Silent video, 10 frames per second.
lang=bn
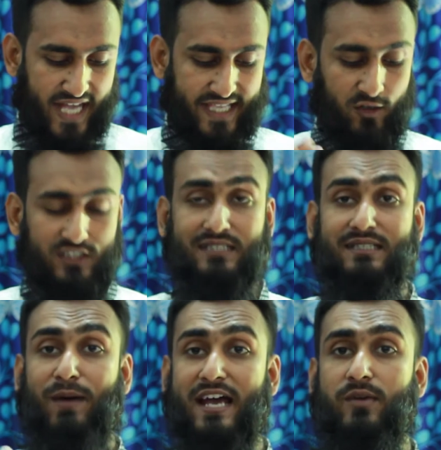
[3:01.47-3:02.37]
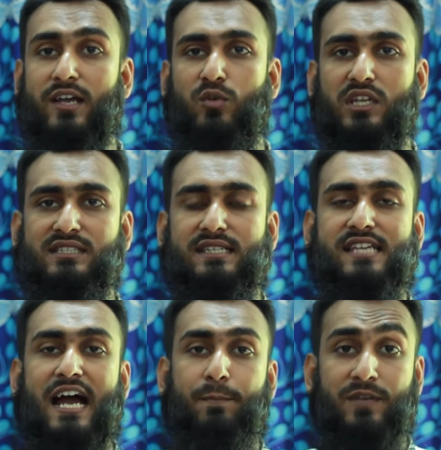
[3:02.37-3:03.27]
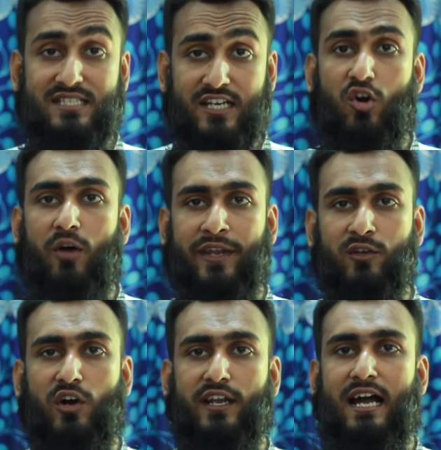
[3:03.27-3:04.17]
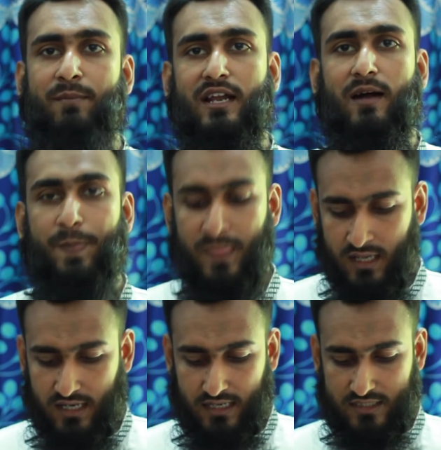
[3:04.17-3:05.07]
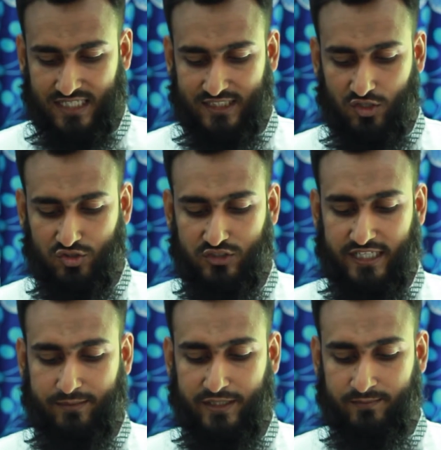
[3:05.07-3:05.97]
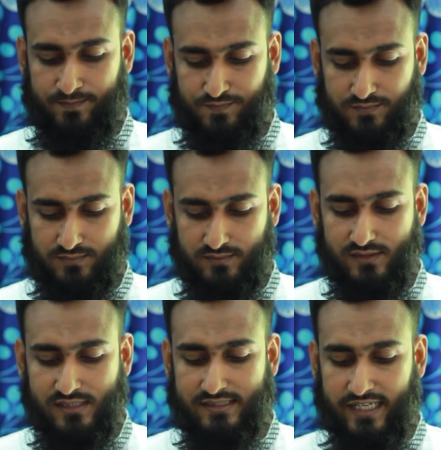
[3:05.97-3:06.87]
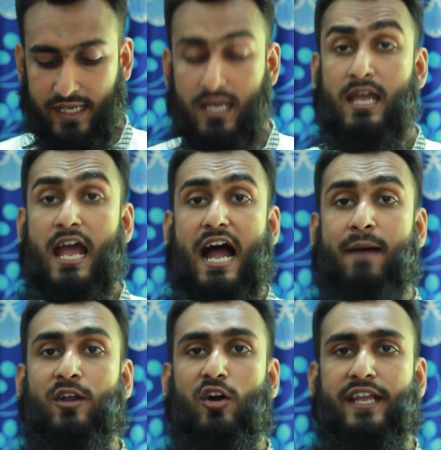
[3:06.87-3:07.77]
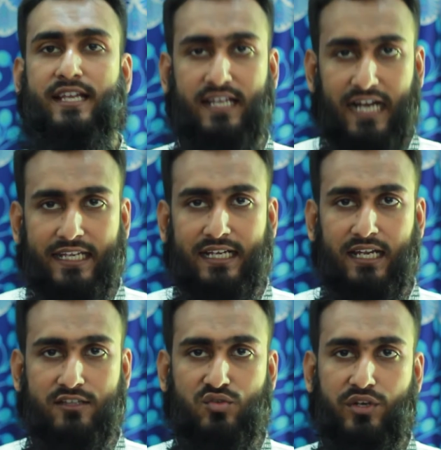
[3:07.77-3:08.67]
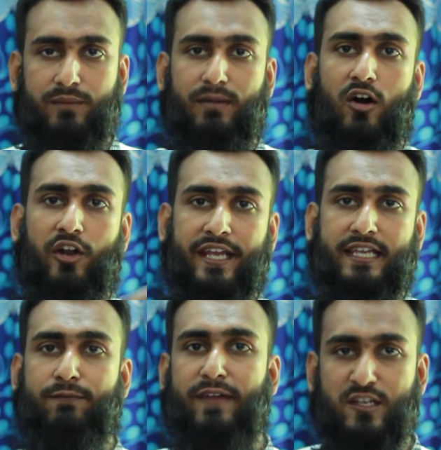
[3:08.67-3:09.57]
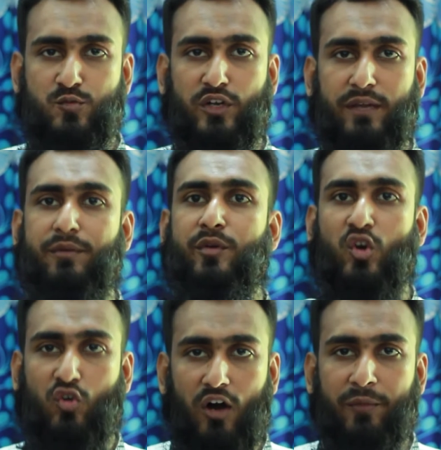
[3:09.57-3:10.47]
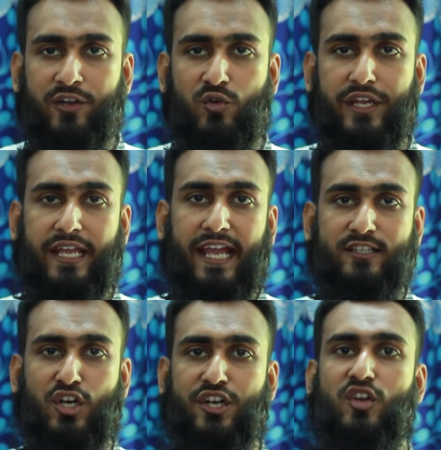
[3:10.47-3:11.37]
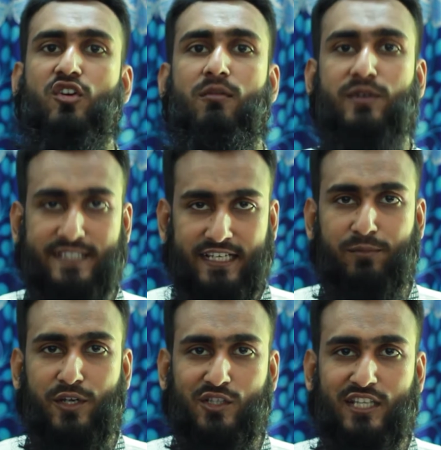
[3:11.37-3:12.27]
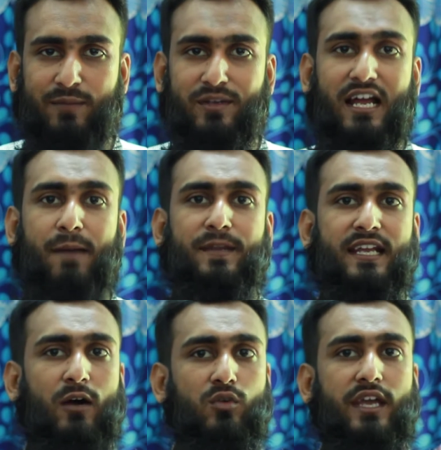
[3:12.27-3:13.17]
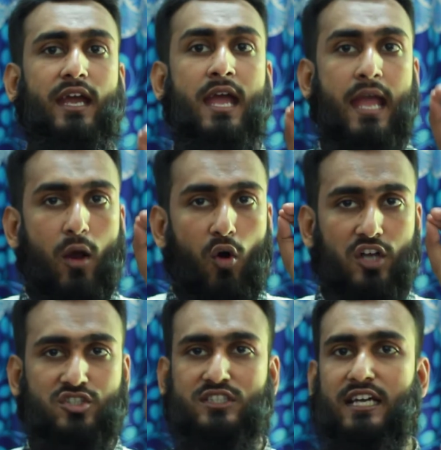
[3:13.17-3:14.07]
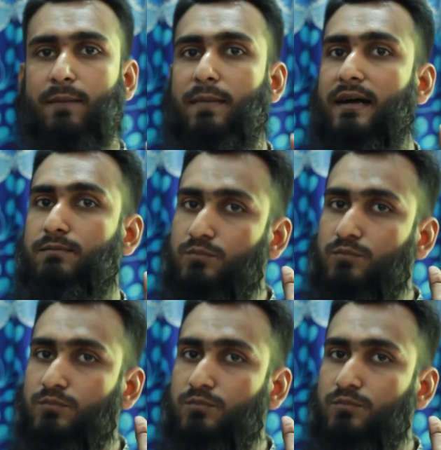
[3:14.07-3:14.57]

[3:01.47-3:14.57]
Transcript: একই কথা বারবার বলে দিচ্ছে যে আপনি যে কমেন্ট করেন আমরা সাধারণত দেখবেন যে আমরা অনেককে গালিগালাজ করি বা অনেককে ফেসবুকে বিভিন্ন কমেন্ট করি এই ধরনের কমেন্ট থেকে বিরত থাকবেন আপনি কাউকে অযথা বা